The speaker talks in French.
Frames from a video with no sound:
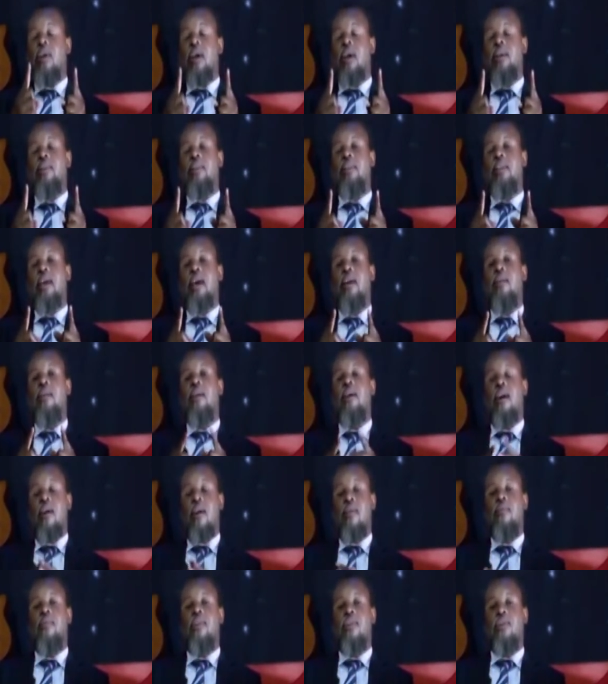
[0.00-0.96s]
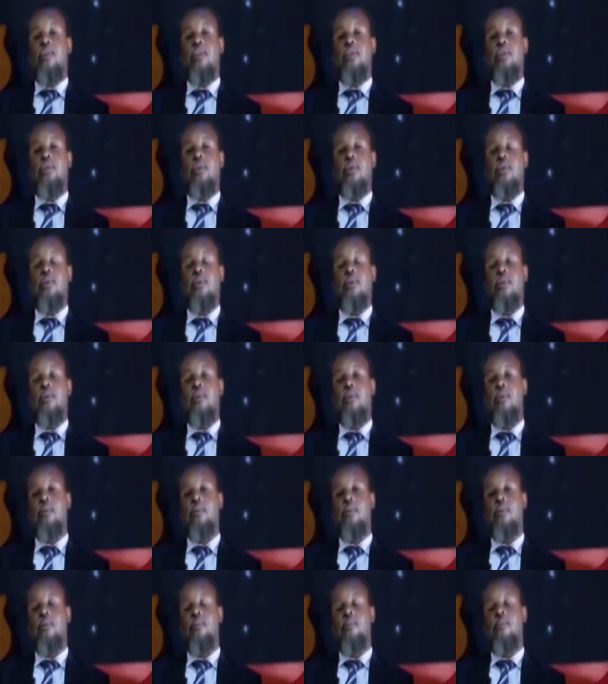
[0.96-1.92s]
aux chrétiens, enfants de Dieu.
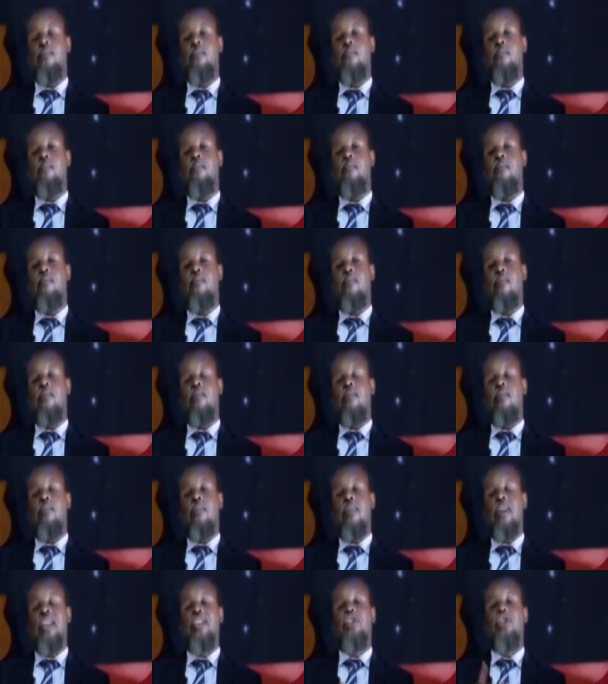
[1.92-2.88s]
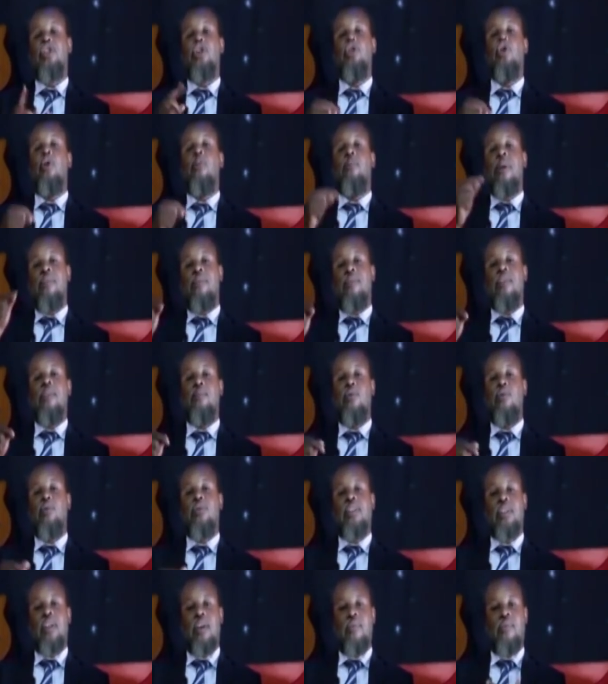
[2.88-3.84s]
Le Seigneur m'avait
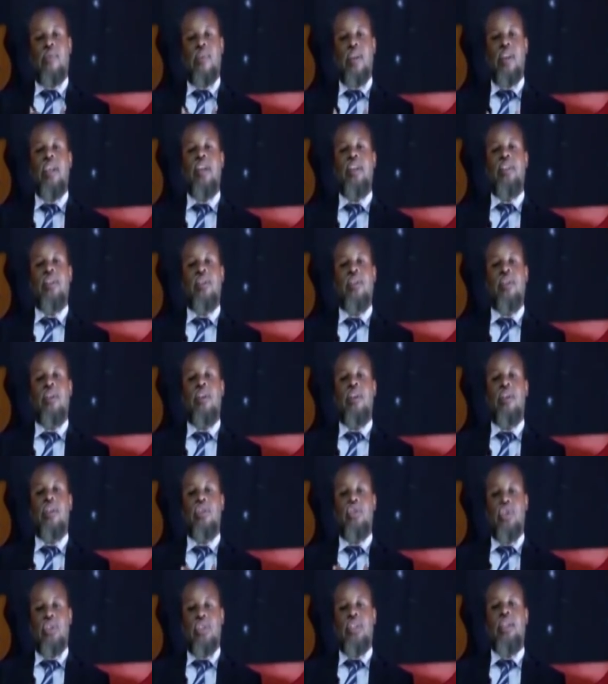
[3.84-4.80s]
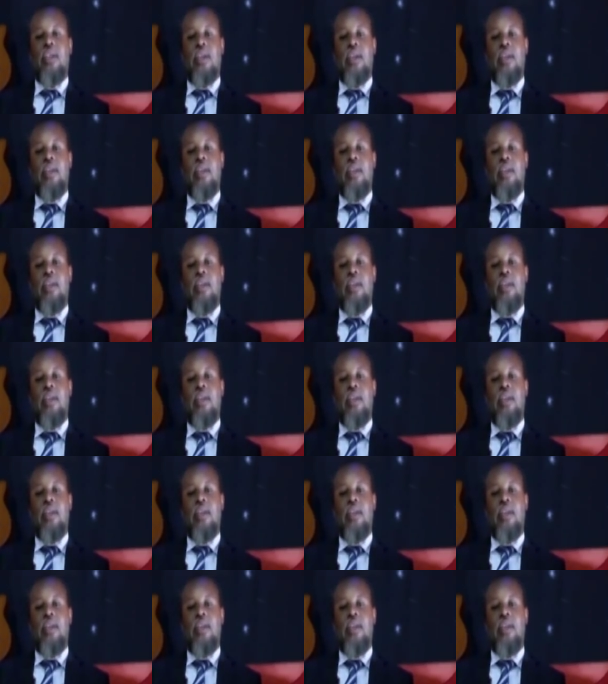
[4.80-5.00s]
montré Félix dit.